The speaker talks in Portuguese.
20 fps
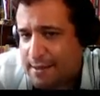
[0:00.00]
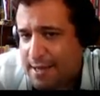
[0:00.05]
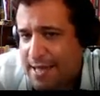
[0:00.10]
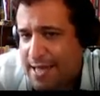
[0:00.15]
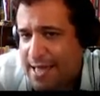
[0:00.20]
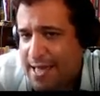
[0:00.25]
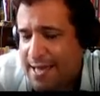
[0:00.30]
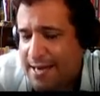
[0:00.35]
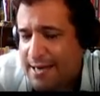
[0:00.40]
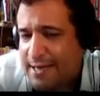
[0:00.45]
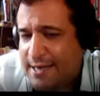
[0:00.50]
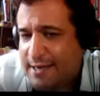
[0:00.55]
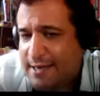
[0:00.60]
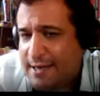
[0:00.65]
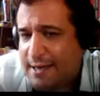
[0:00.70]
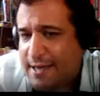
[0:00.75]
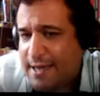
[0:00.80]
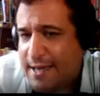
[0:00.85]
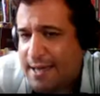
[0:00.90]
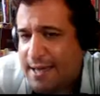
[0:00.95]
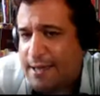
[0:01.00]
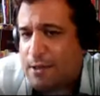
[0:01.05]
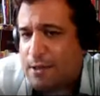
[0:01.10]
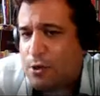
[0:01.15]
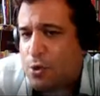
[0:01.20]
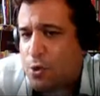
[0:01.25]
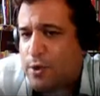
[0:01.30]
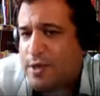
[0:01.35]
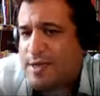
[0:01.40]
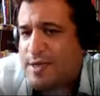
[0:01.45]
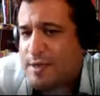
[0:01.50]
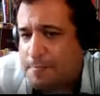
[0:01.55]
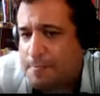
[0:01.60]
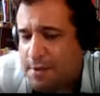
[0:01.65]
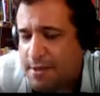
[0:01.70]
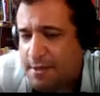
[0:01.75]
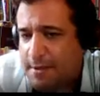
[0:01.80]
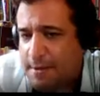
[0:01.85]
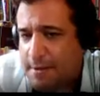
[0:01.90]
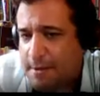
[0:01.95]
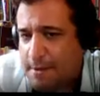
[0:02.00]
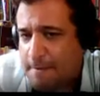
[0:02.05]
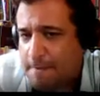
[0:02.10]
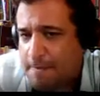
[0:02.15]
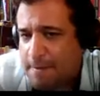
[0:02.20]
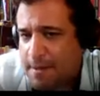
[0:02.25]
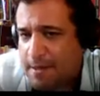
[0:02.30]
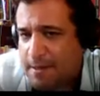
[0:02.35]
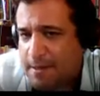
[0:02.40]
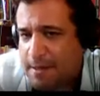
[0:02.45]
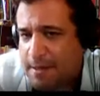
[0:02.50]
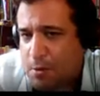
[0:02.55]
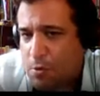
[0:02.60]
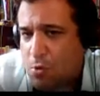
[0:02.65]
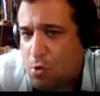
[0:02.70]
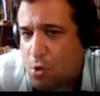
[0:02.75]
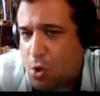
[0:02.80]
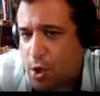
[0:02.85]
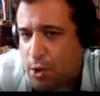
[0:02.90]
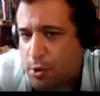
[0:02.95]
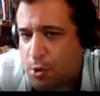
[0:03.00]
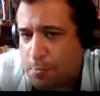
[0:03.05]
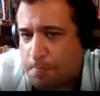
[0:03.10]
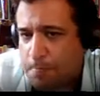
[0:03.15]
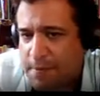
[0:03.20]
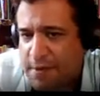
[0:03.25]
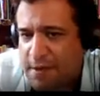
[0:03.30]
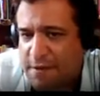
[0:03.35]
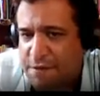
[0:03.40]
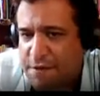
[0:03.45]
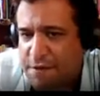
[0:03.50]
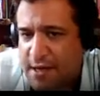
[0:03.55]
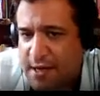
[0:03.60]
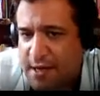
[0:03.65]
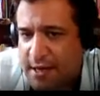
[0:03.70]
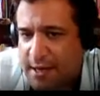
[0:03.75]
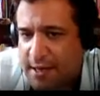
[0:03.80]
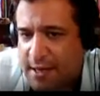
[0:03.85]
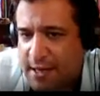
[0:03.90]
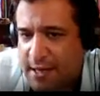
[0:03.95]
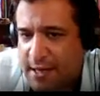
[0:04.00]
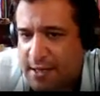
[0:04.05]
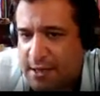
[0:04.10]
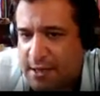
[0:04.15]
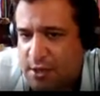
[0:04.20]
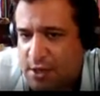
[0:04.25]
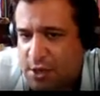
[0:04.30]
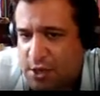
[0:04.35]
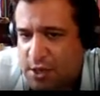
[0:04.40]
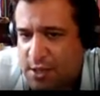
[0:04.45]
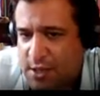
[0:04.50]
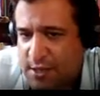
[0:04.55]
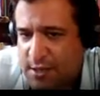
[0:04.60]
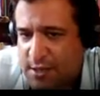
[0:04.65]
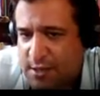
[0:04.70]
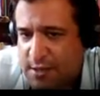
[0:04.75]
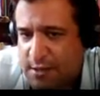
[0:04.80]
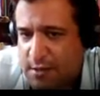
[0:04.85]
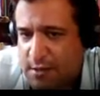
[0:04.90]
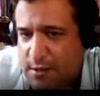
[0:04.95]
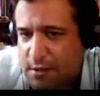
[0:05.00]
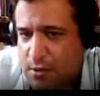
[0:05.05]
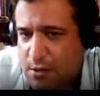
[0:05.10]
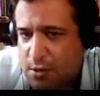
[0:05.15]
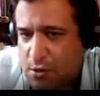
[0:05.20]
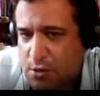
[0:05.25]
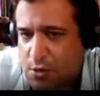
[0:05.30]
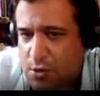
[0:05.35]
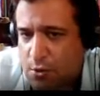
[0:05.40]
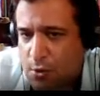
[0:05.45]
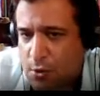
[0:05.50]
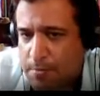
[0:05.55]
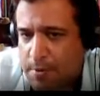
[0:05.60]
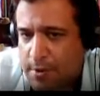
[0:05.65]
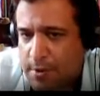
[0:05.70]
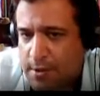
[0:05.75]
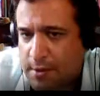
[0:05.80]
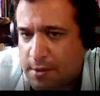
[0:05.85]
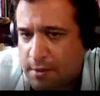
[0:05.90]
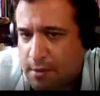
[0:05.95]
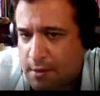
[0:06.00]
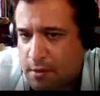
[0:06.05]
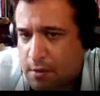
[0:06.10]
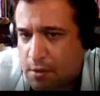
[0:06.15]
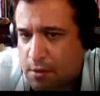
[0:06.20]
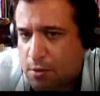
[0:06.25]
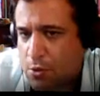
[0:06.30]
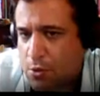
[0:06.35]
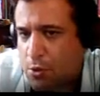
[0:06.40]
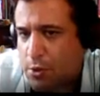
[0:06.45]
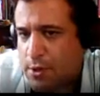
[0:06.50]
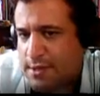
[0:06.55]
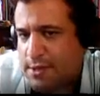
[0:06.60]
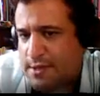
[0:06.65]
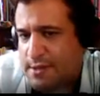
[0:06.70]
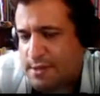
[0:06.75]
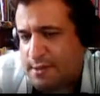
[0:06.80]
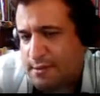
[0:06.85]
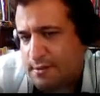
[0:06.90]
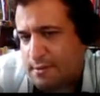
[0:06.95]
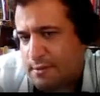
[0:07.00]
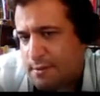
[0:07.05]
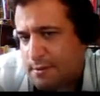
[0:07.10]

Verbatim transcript: L é 2π. Então, corta o π, fica nx sobre 2.